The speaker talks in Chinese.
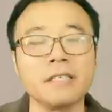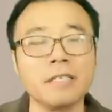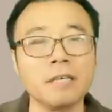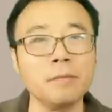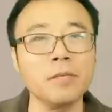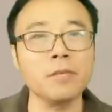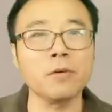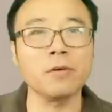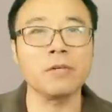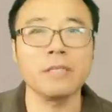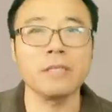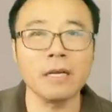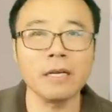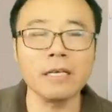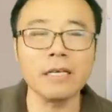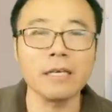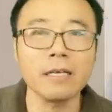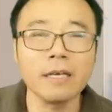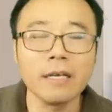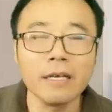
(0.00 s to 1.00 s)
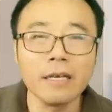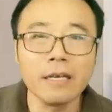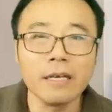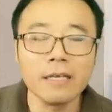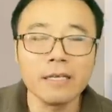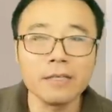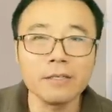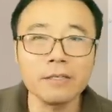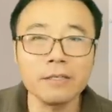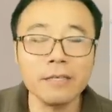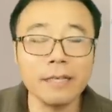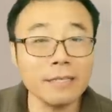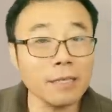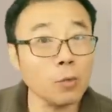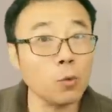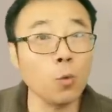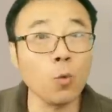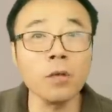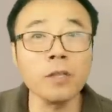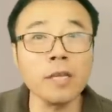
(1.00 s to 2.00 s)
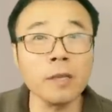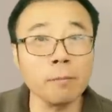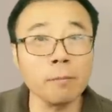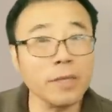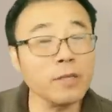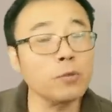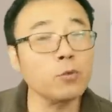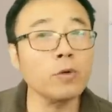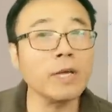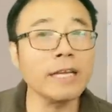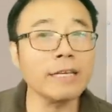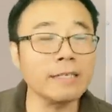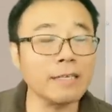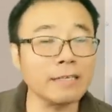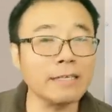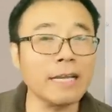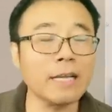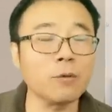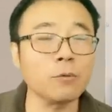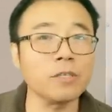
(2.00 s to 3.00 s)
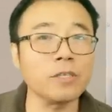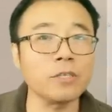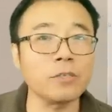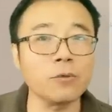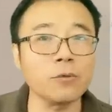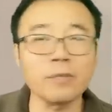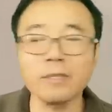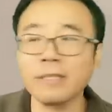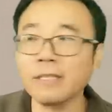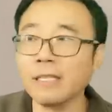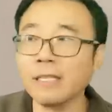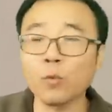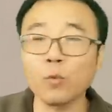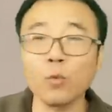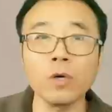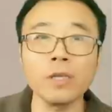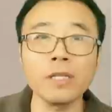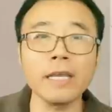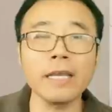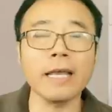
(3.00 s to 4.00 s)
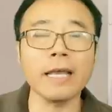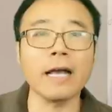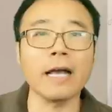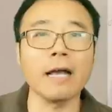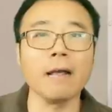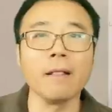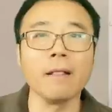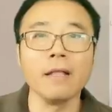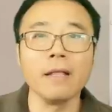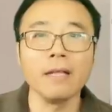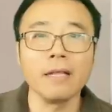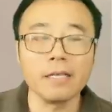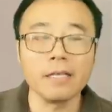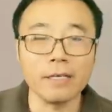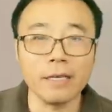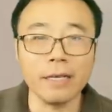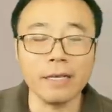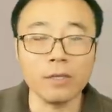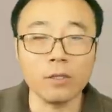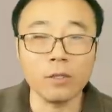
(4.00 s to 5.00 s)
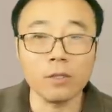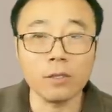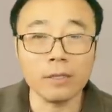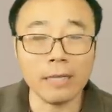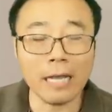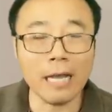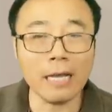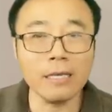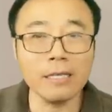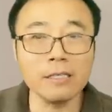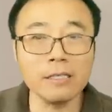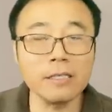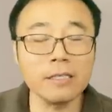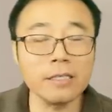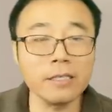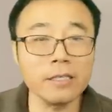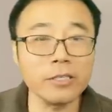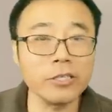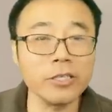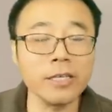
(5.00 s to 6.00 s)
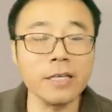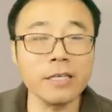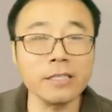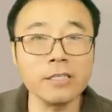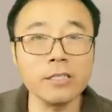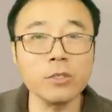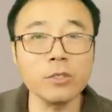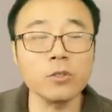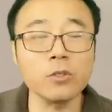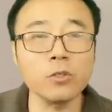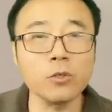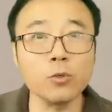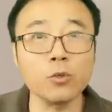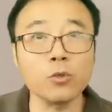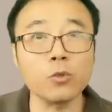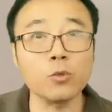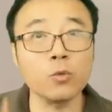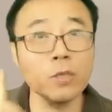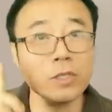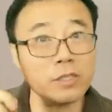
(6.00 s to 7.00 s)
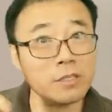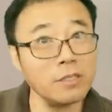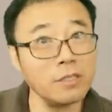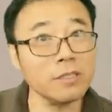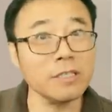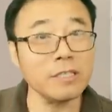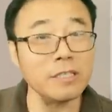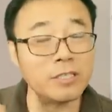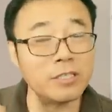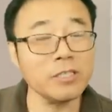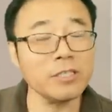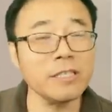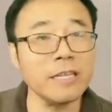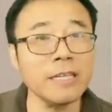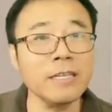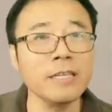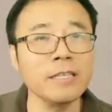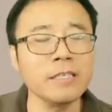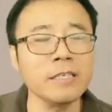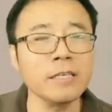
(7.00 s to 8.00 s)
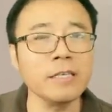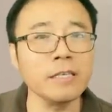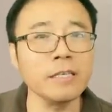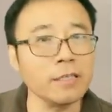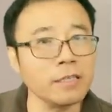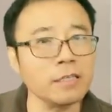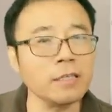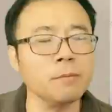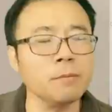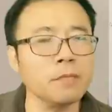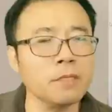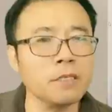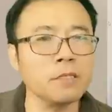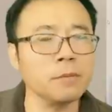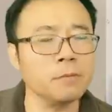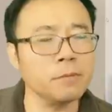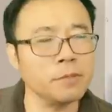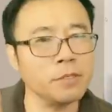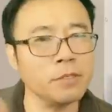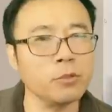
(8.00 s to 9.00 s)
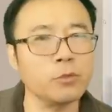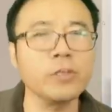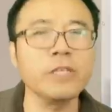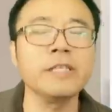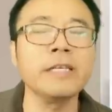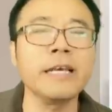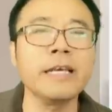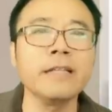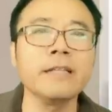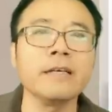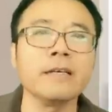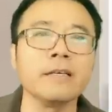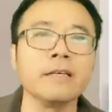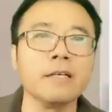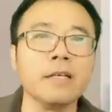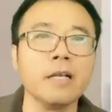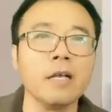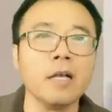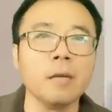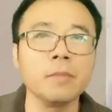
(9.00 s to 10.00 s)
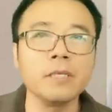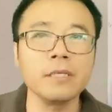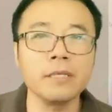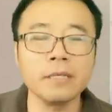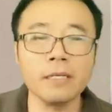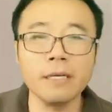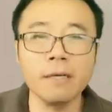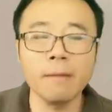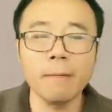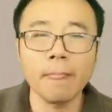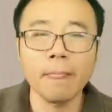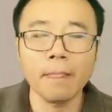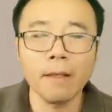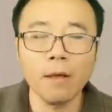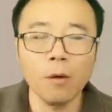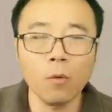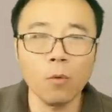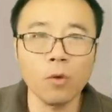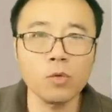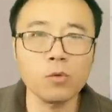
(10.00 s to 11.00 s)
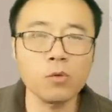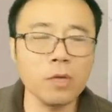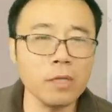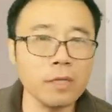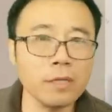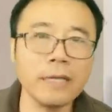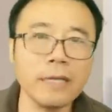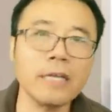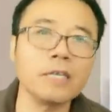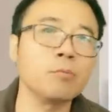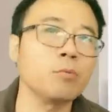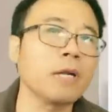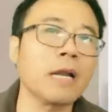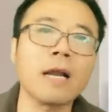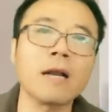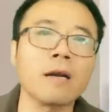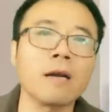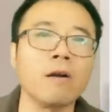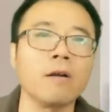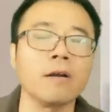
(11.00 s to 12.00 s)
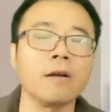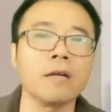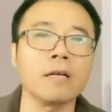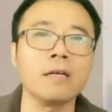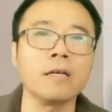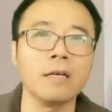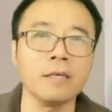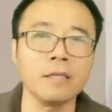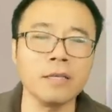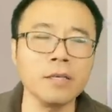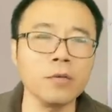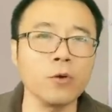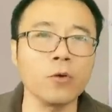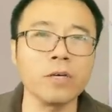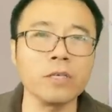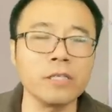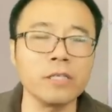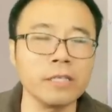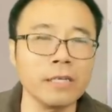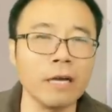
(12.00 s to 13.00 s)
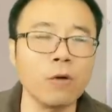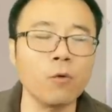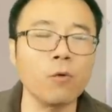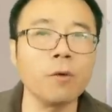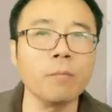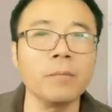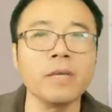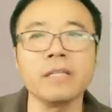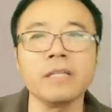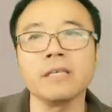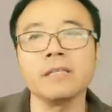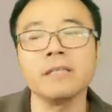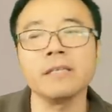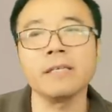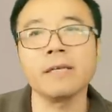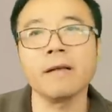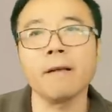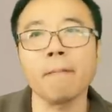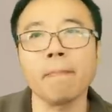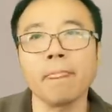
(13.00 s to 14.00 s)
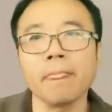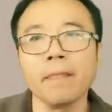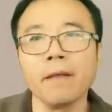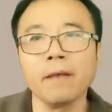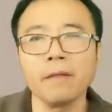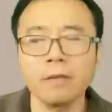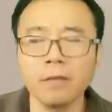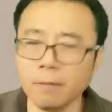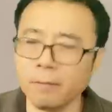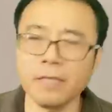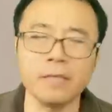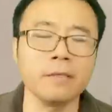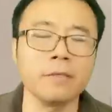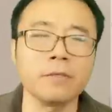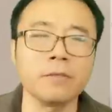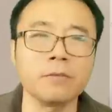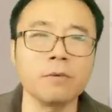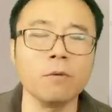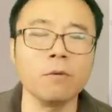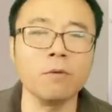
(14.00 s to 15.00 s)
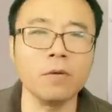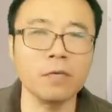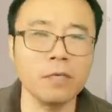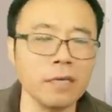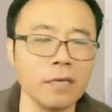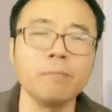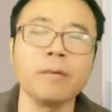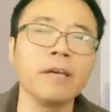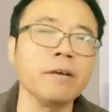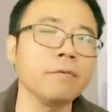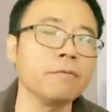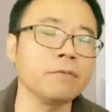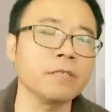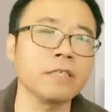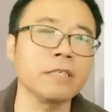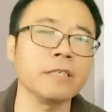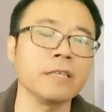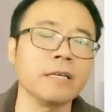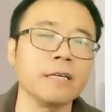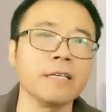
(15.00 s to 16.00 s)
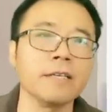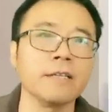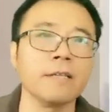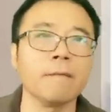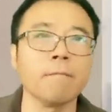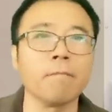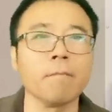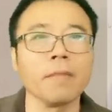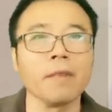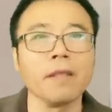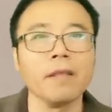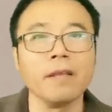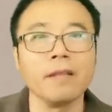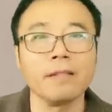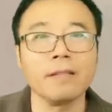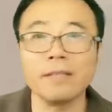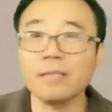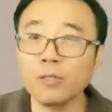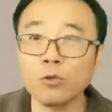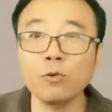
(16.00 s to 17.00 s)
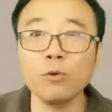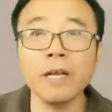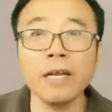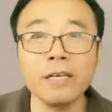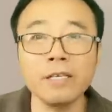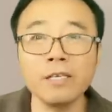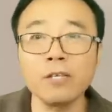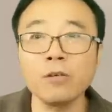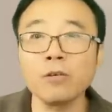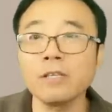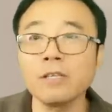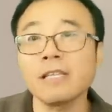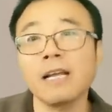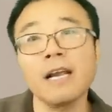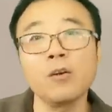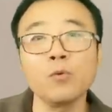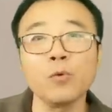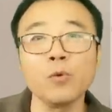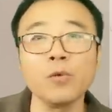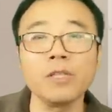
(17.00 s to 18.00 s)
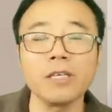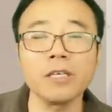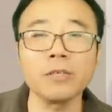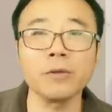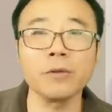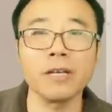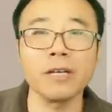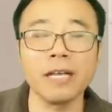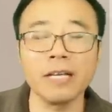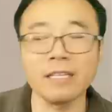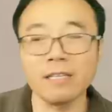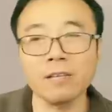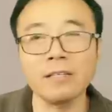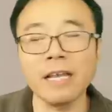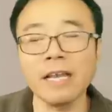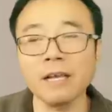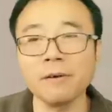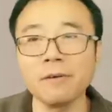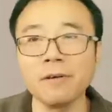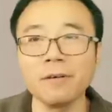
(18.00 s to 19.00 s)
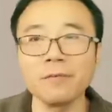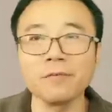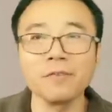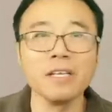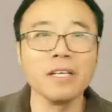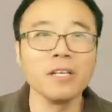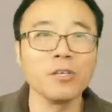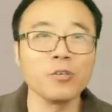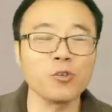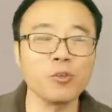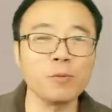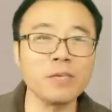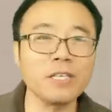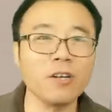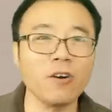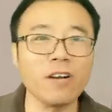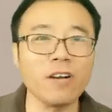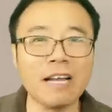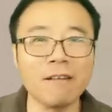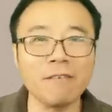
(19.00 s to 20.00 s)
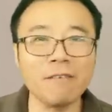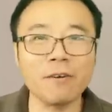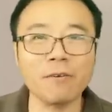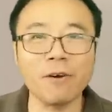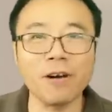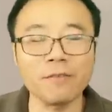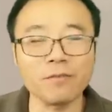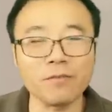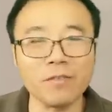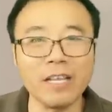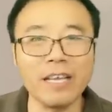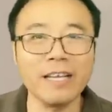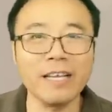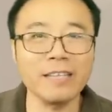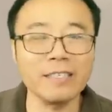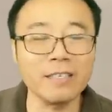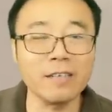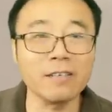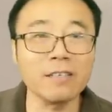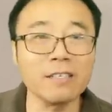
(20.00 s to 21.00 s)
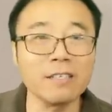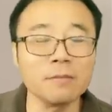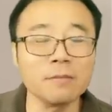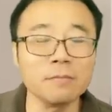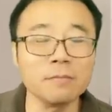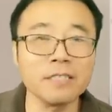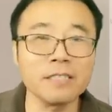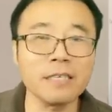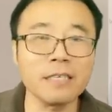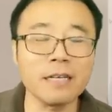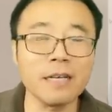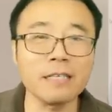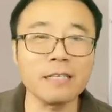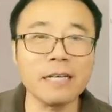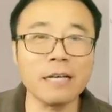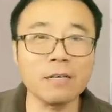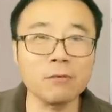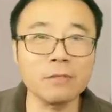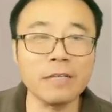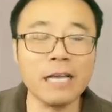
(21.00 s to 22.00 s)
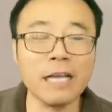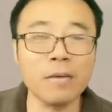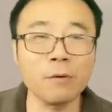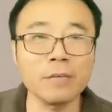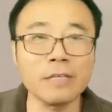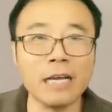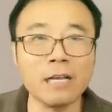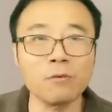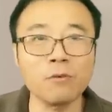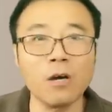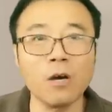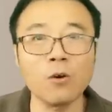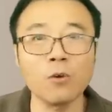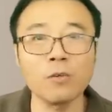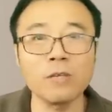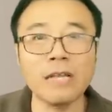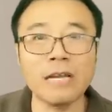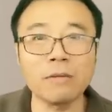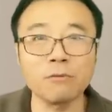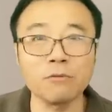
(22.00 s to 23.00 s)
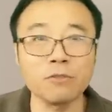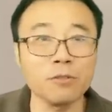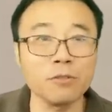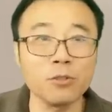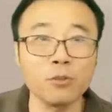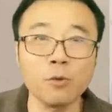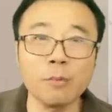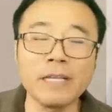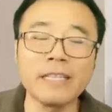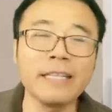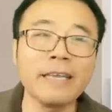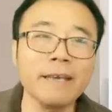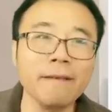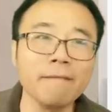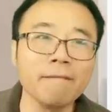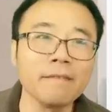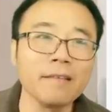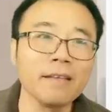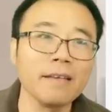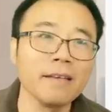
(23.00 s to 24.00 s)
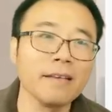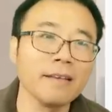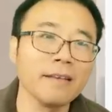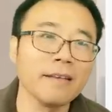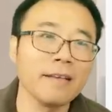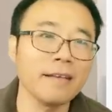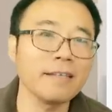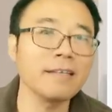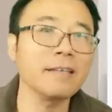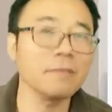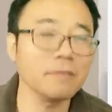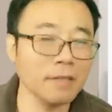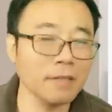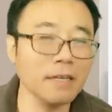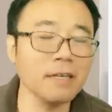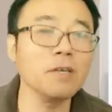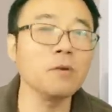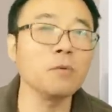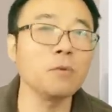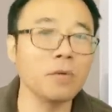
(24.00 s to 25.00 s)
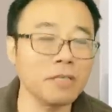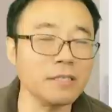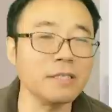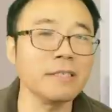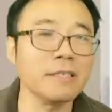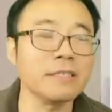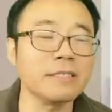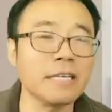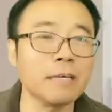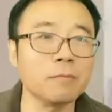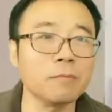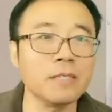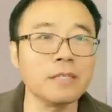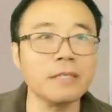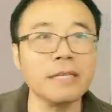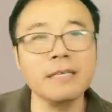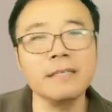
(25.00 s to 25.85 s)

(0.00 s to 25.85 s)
这哥们有个能力，就是他在国内没出来上泰国的时候呢，他在国内啊拿着这个摄像机就说自己之前的经历能嘚啵嘚嘚啵嘚说一天呢，并且呢，我确定他是不看稿的，可能有个提纲或者没这个提纲。特别能说，我是很佩服这个能力的。那他出来之后呢，当然如鱼得水了。到泰国随便找个咖啡馆，哎，找个什么香港大叔、泰国大叔、澳洲大叔就能说半天。哎，这种能力我是挺羡慕的。